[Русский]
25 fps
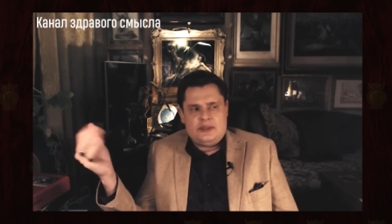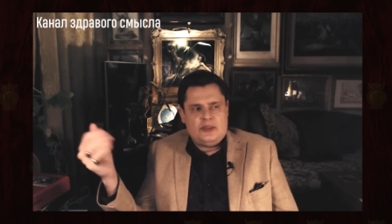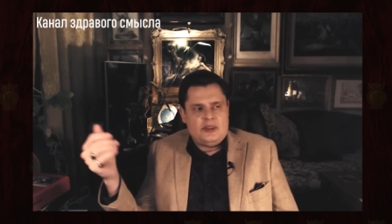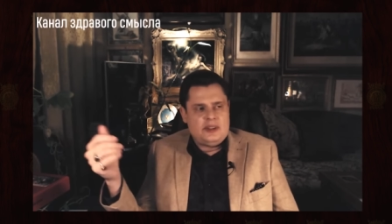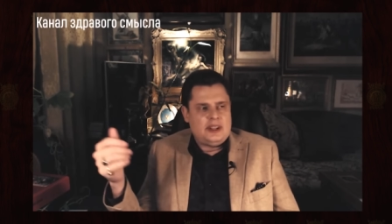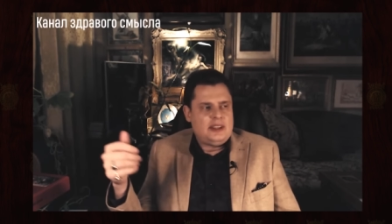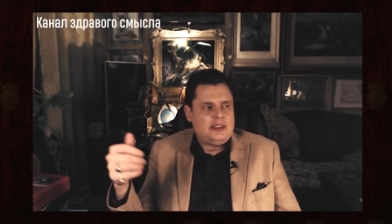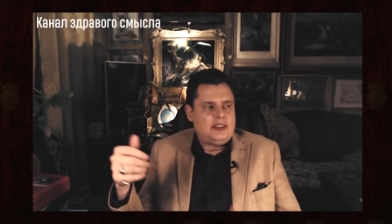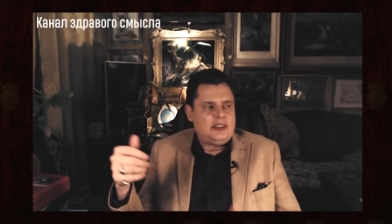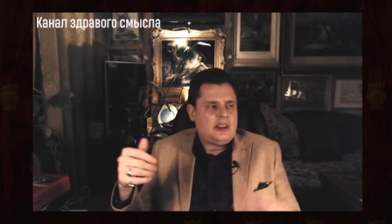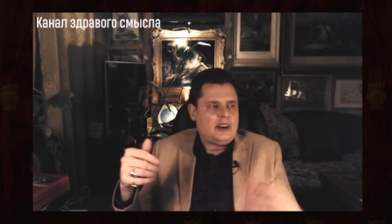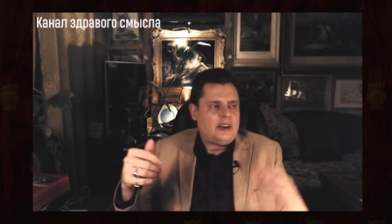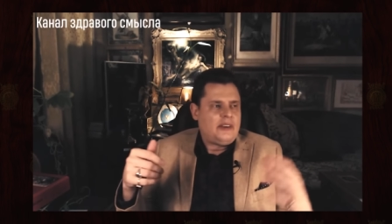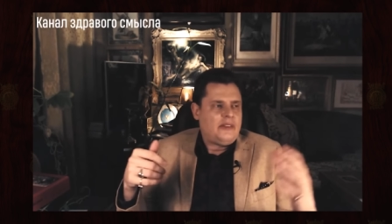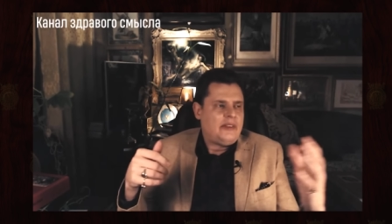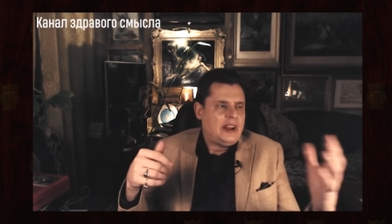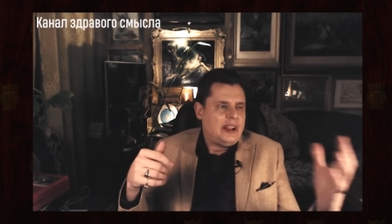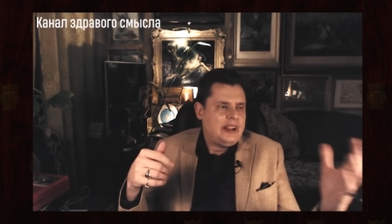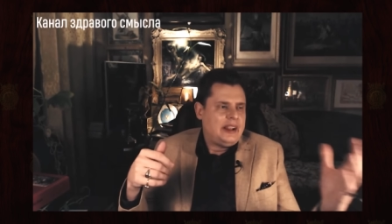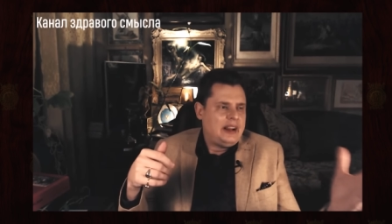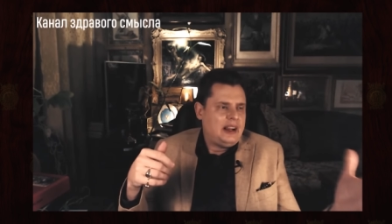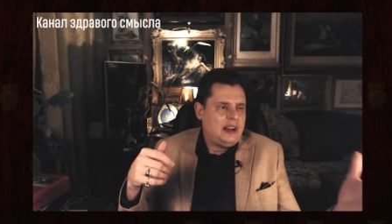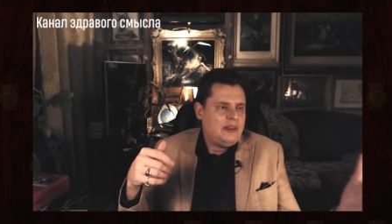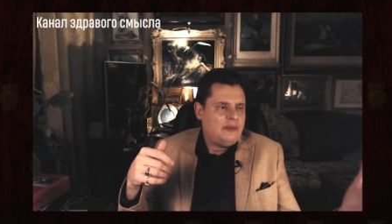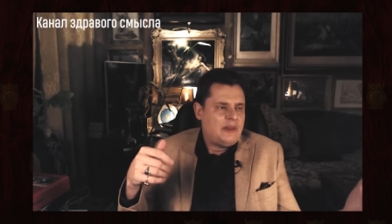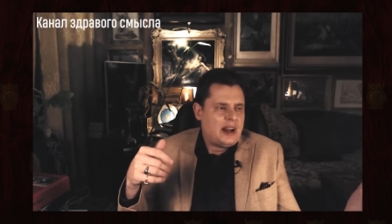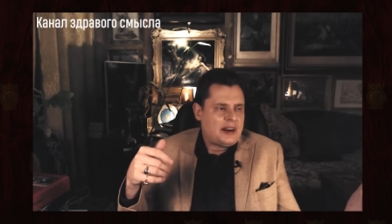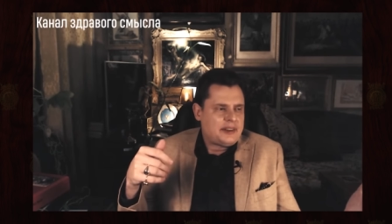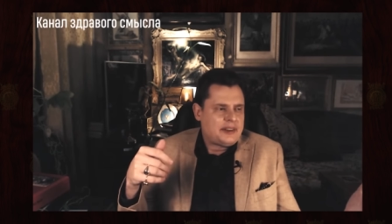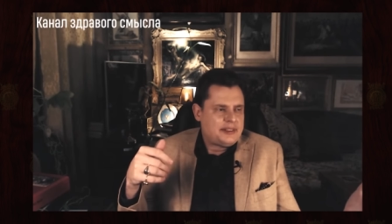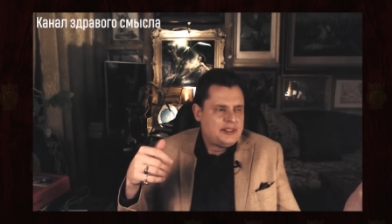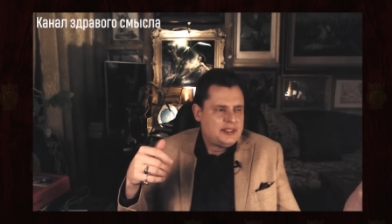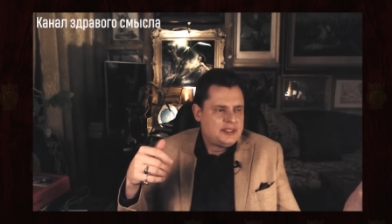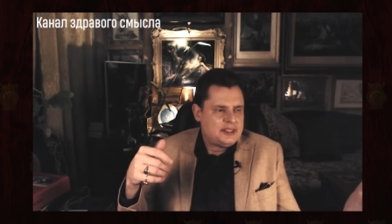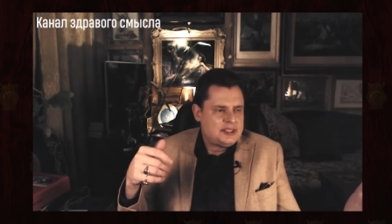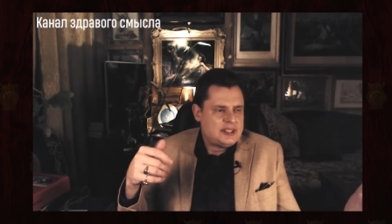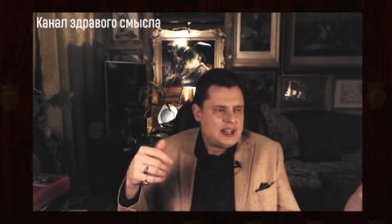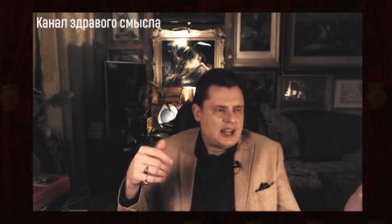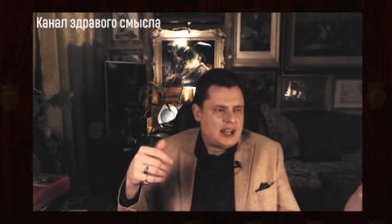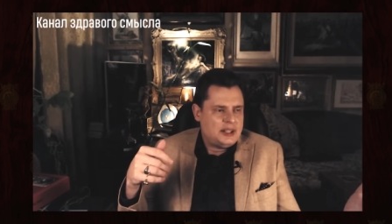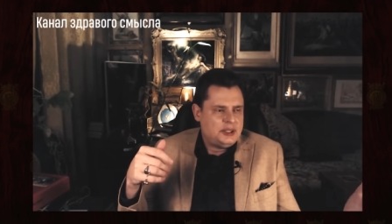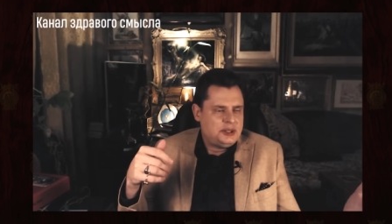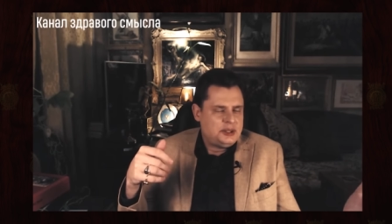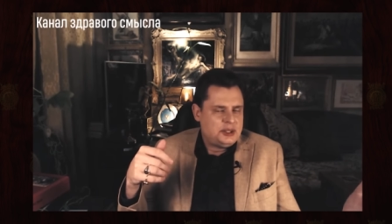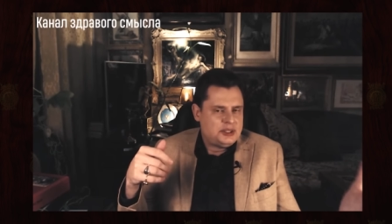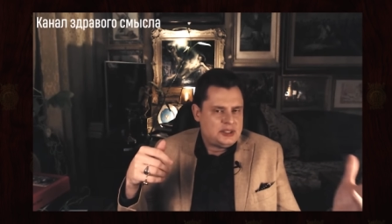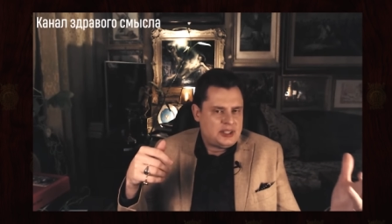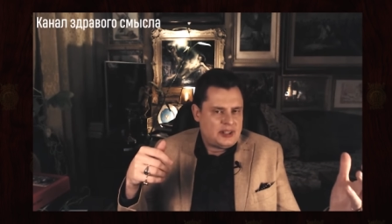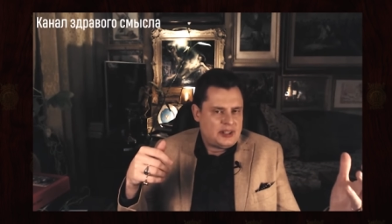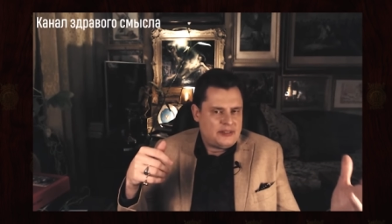вот это Рафаэль Мартас
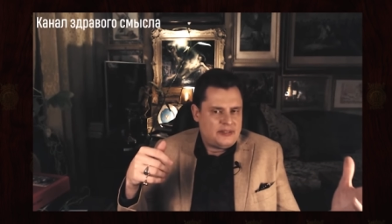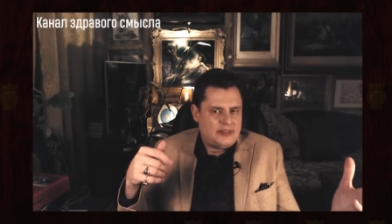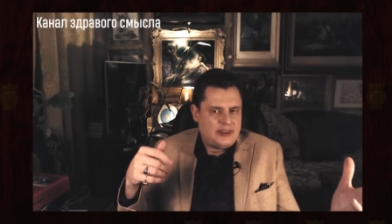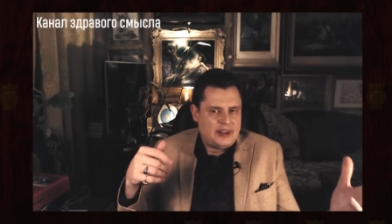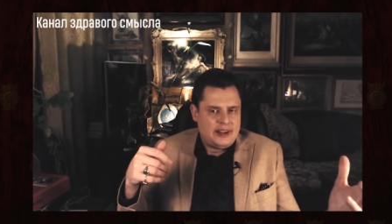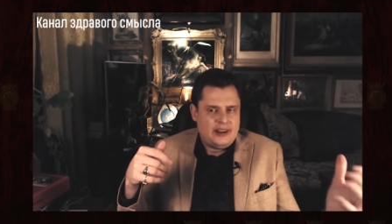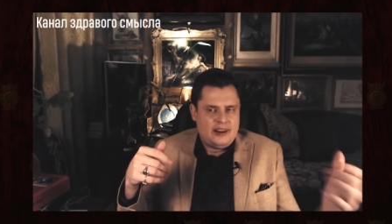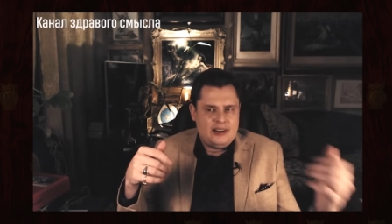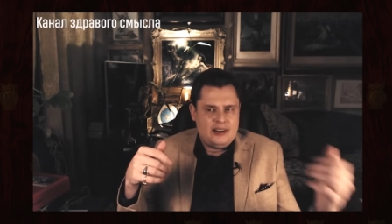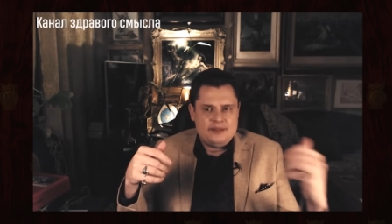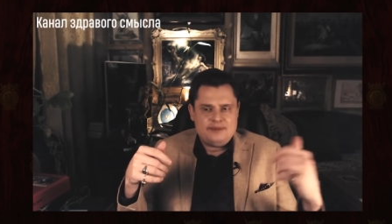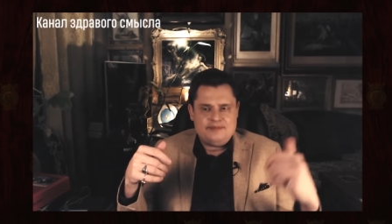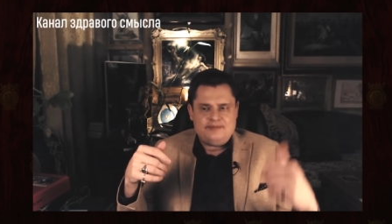Санчес, Рафаэль